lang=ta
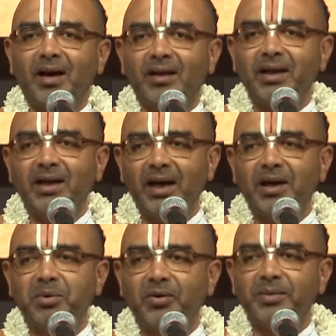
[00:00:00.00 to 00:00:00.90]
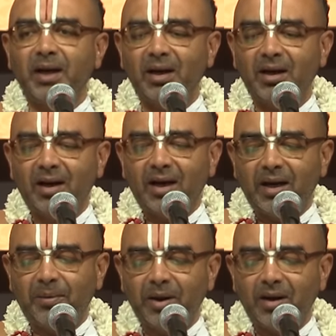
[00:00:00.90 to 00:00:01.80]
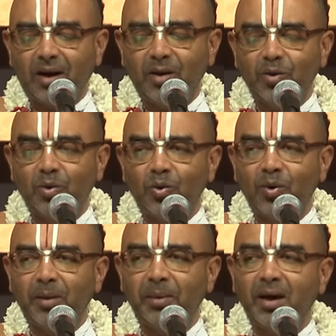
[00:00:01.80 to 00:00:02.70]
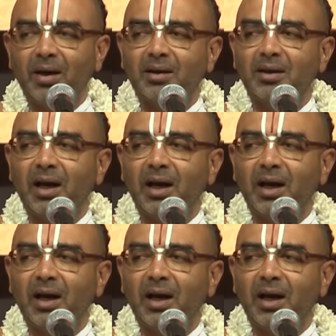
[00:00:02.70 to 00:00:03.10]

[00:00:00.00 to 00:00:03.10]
அது என்ன அனுபவம்னால் நமக்கு அனுகூலமான